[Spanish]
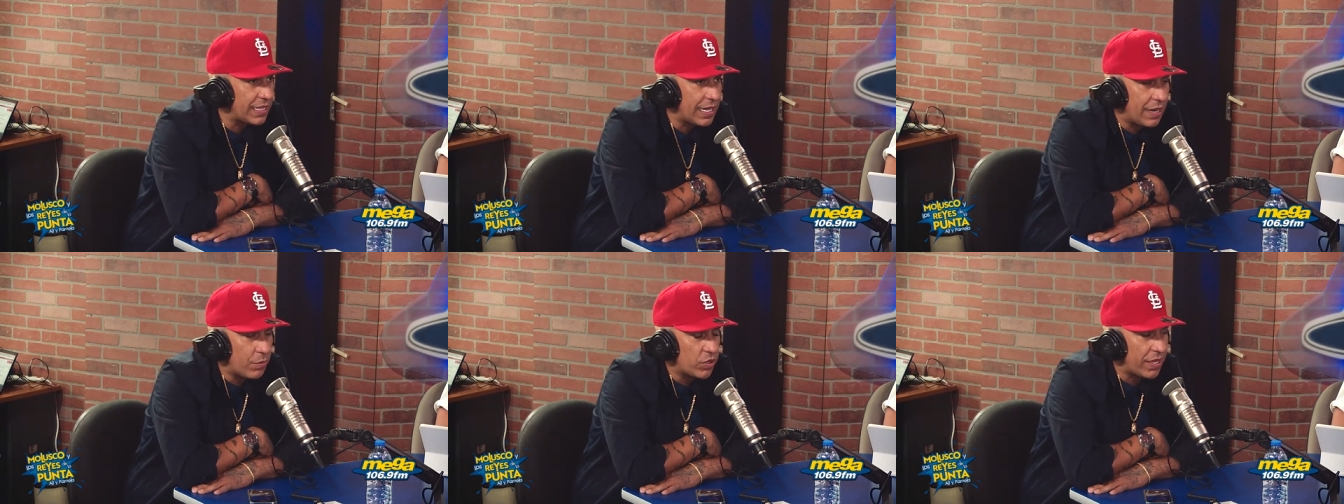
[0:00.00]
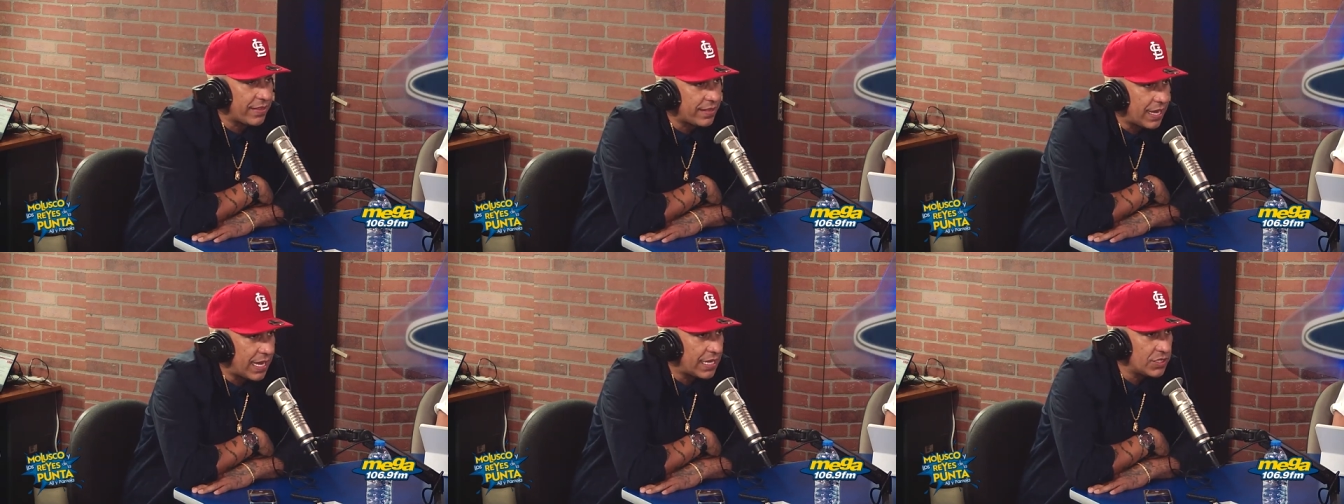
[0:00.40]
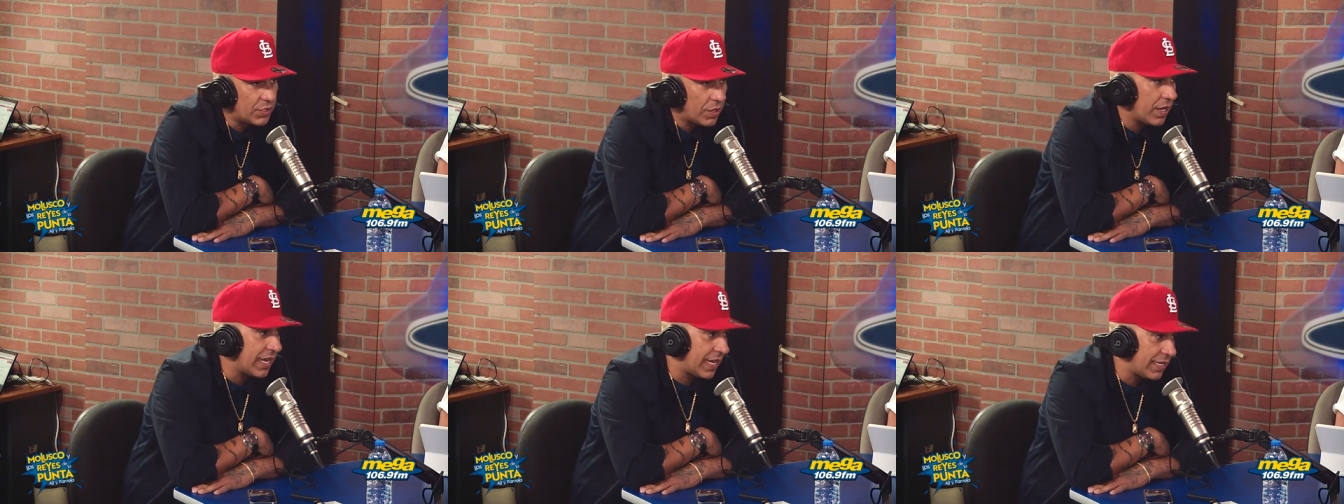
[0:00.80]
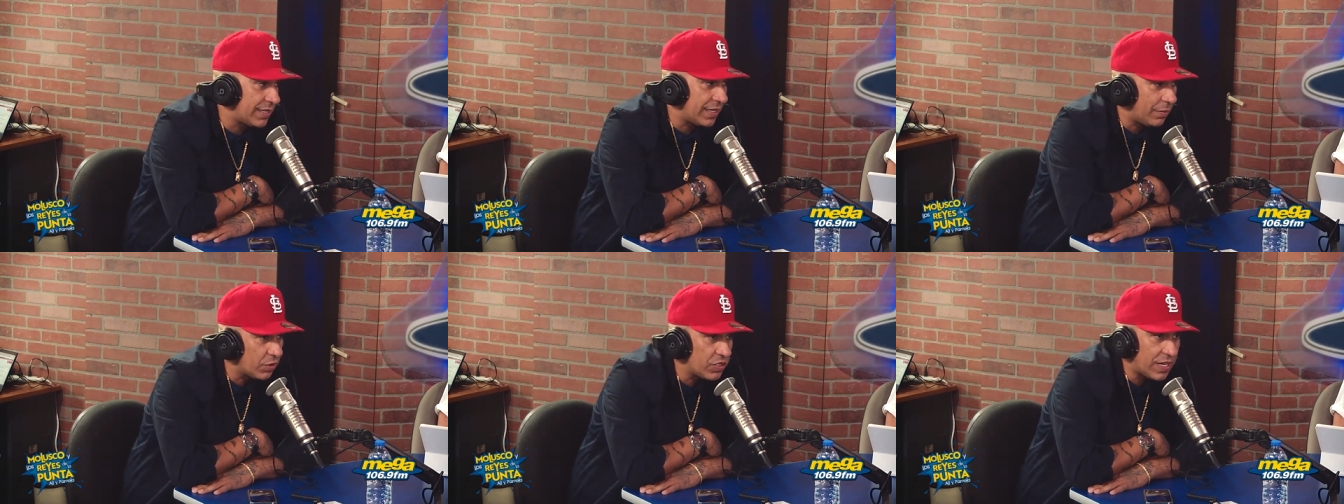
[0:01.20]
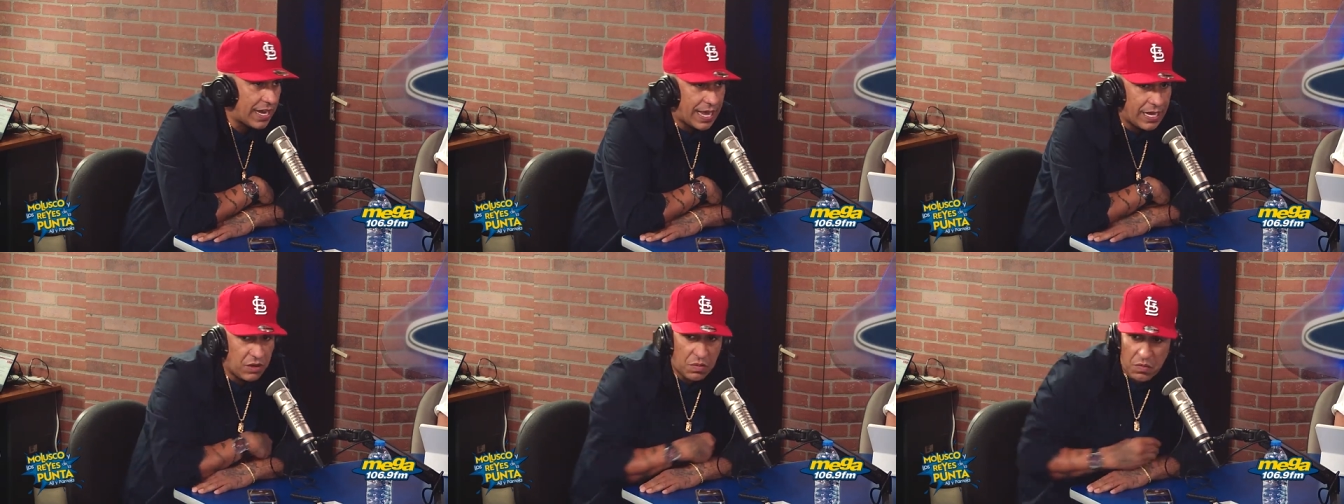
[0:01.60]
Tenemos tantas canciones que decidimos
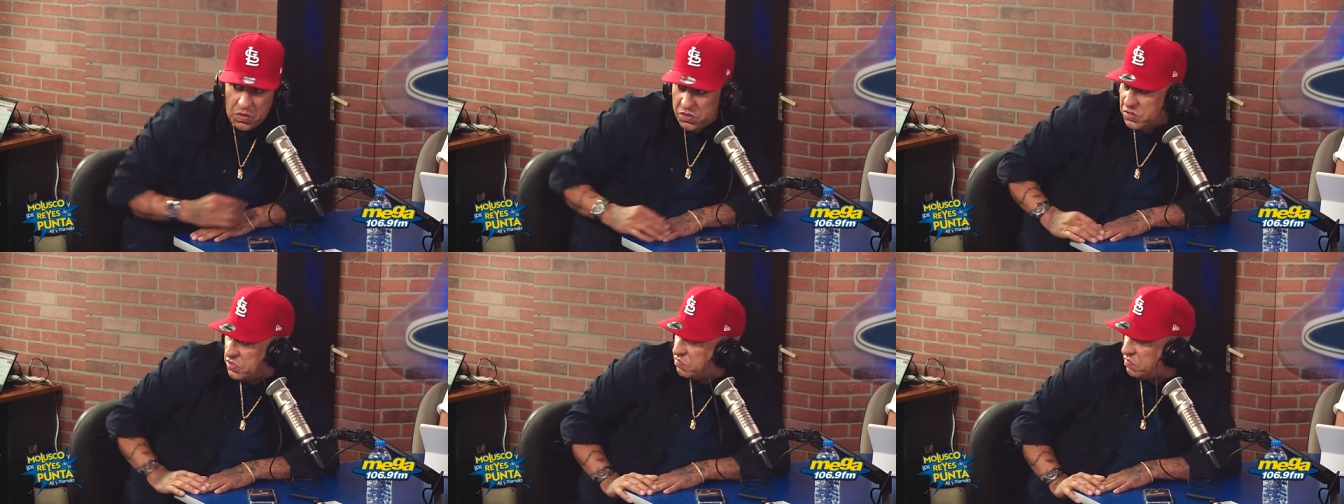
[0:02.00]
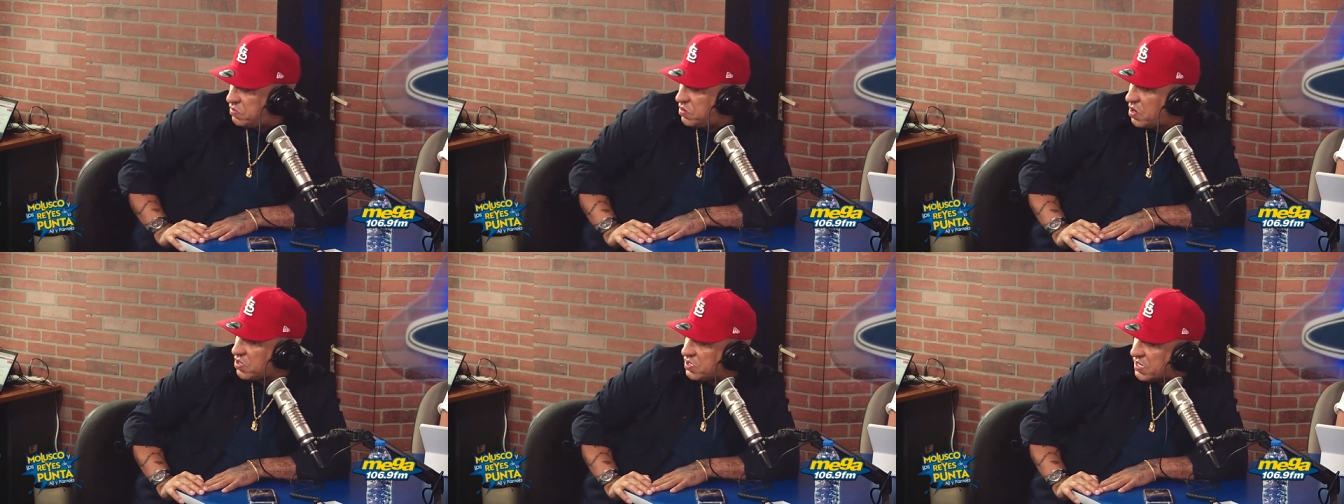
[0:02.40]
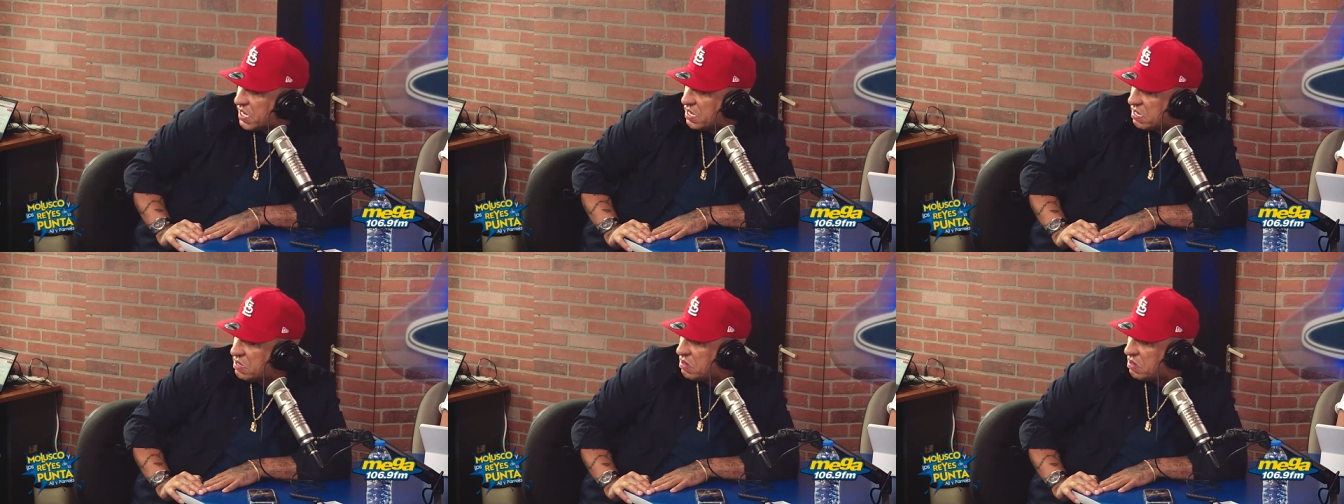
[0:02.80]
sacar como 12,